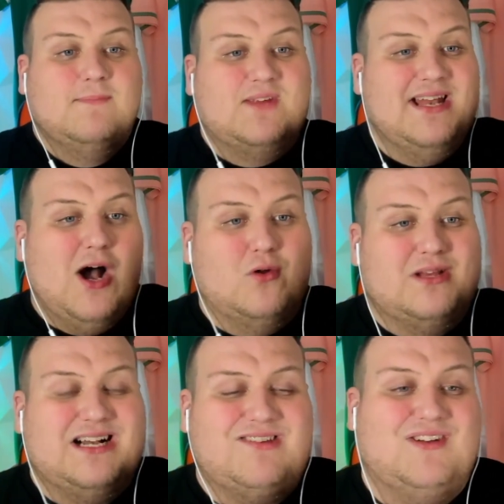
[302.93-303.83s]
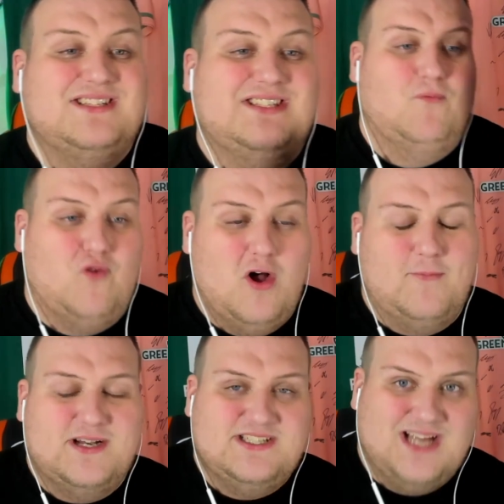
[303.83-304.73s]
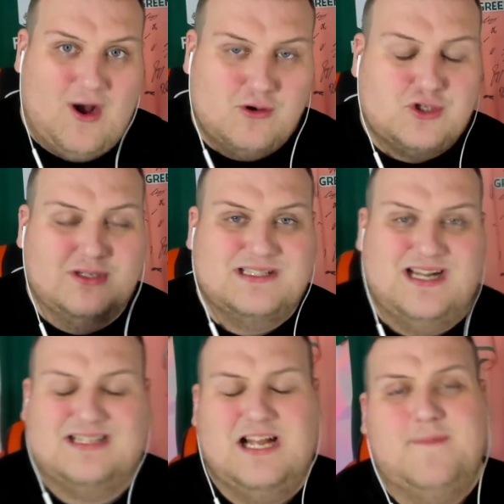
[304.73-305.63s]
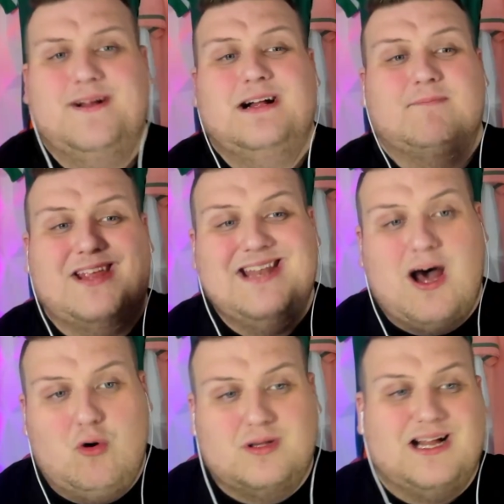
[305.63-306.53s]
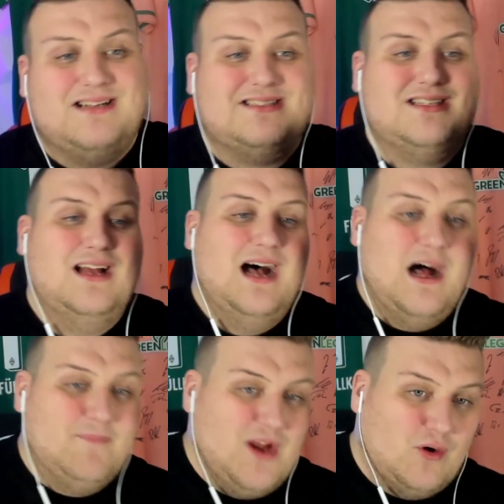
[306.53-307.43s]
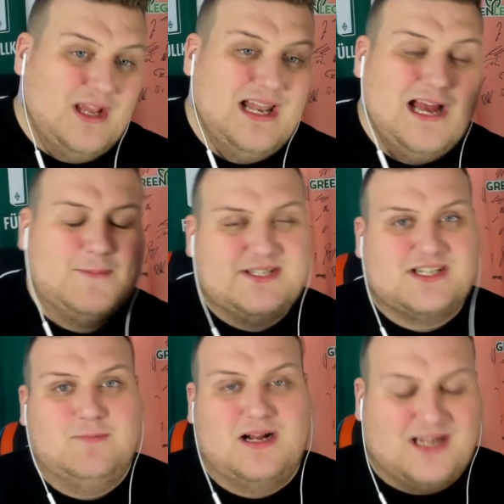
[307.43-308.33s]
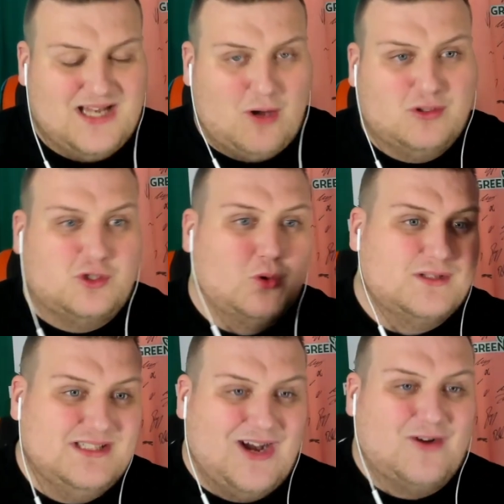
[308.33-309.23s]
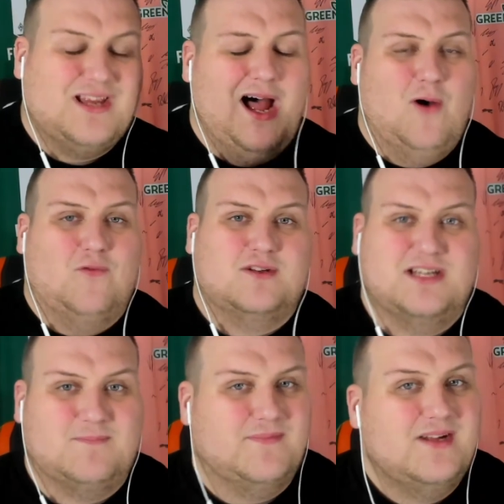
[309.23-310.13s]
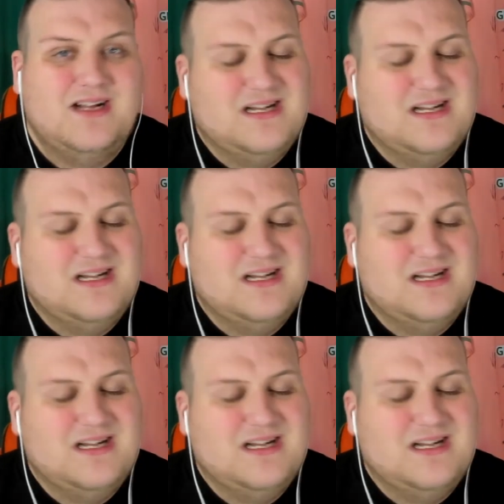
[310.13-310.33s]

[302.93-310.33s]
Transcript: Genau das, was Vorbericht ja auch schon gesagt habe, genau das haben die auch gegen Leipzig gemacht. Genau so sind die auch da aufgetreten.